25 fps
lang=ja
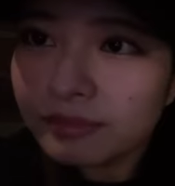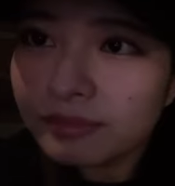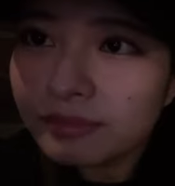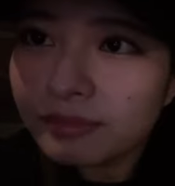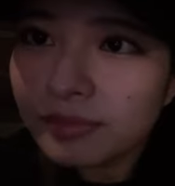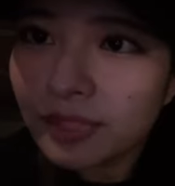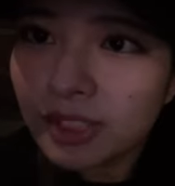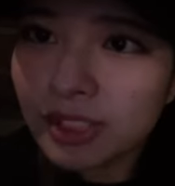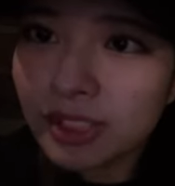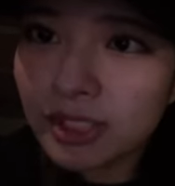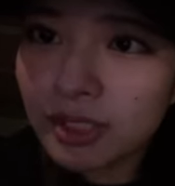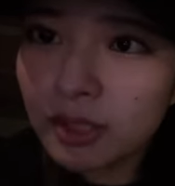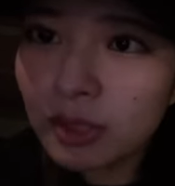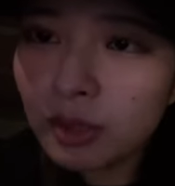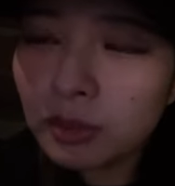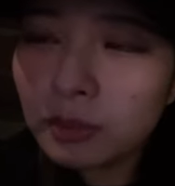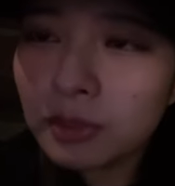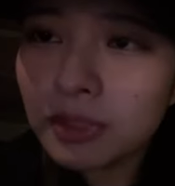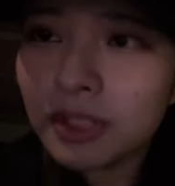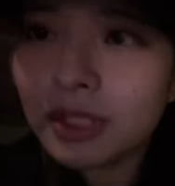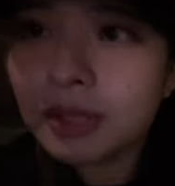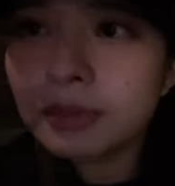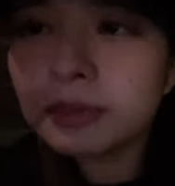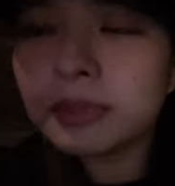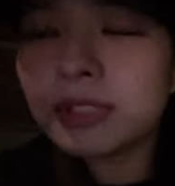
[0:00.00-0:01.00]
マジ今日
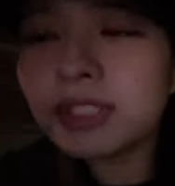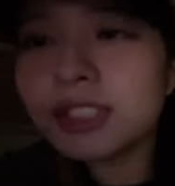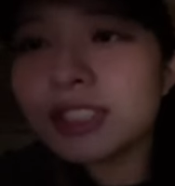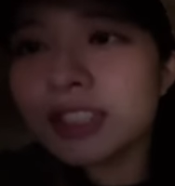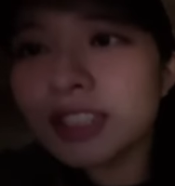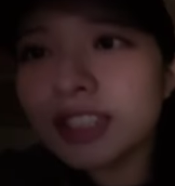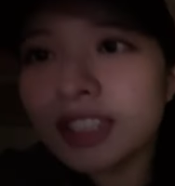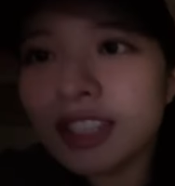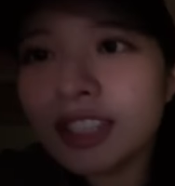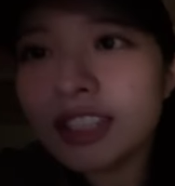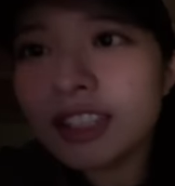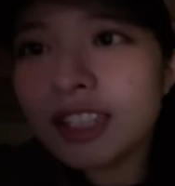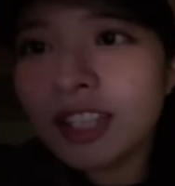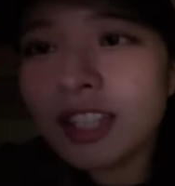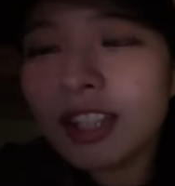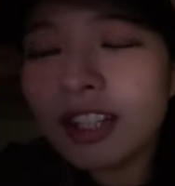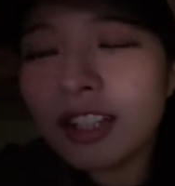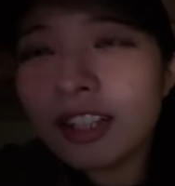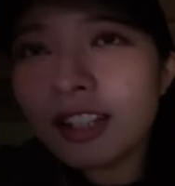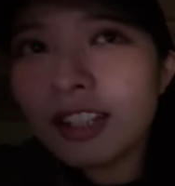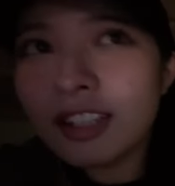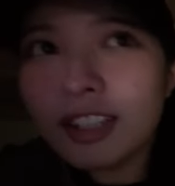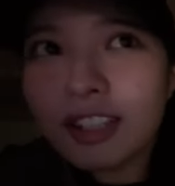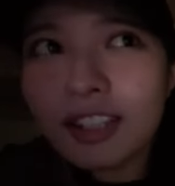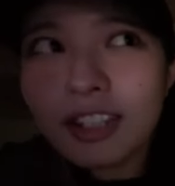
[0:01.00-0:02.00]
も寒すぎて
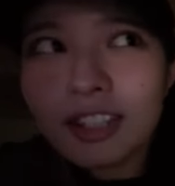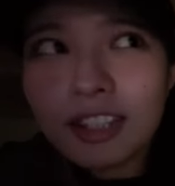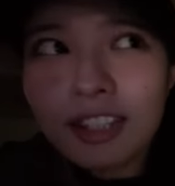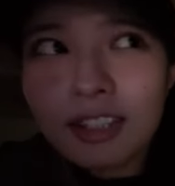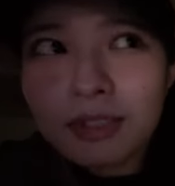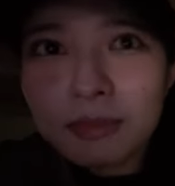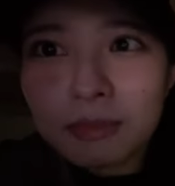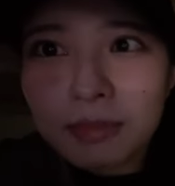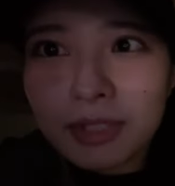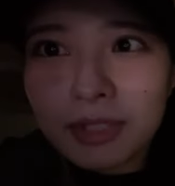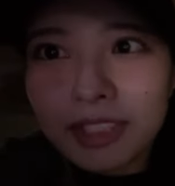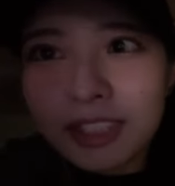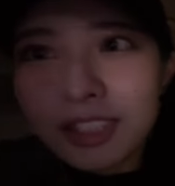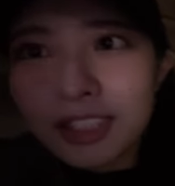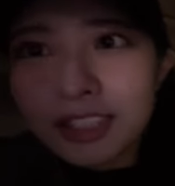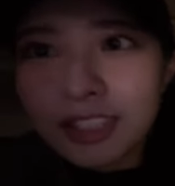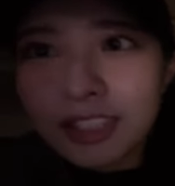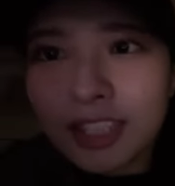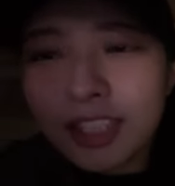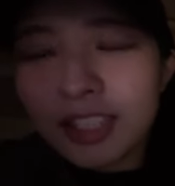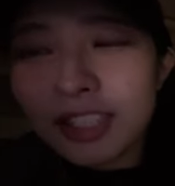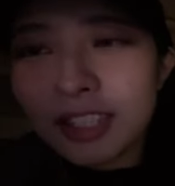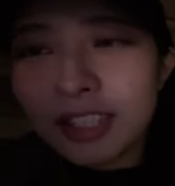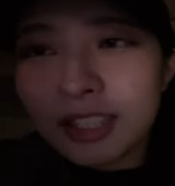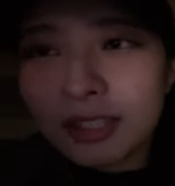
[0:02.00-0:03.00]
さマジで
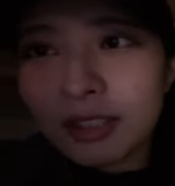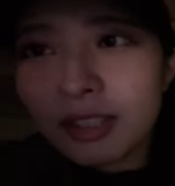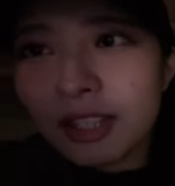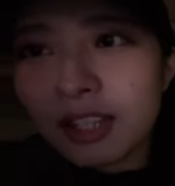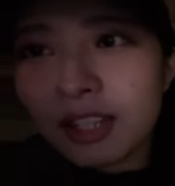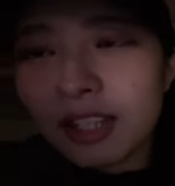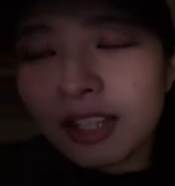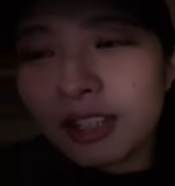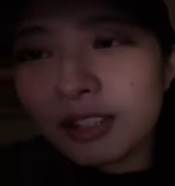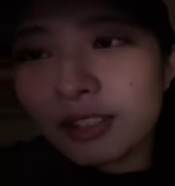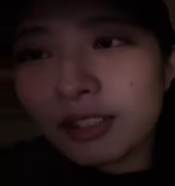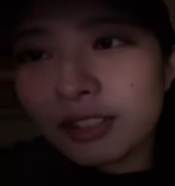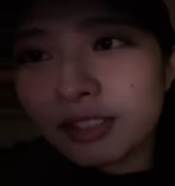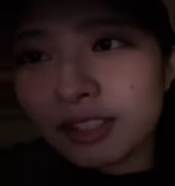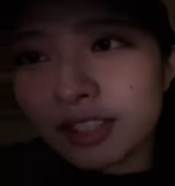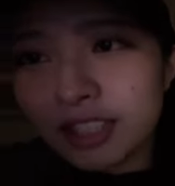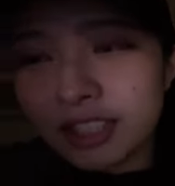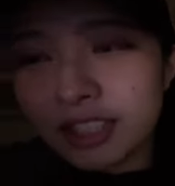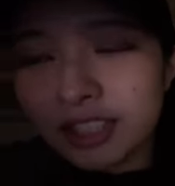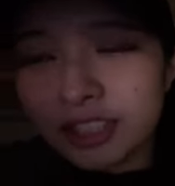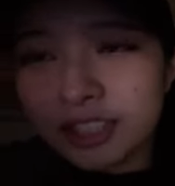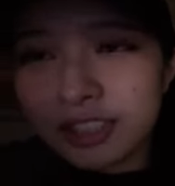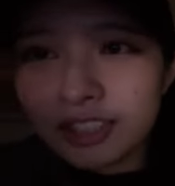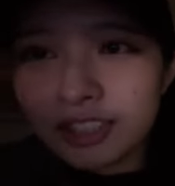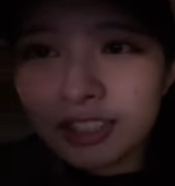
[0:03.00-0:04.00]
最近カイロが
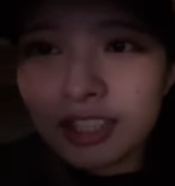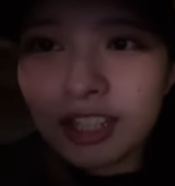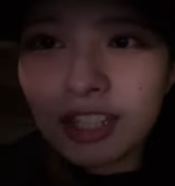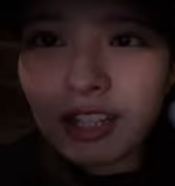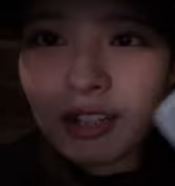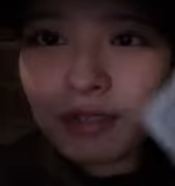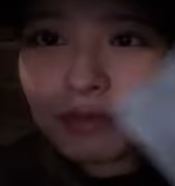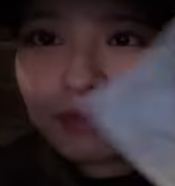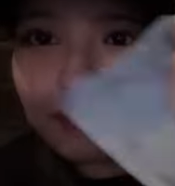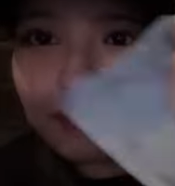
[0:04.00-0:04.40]
必須で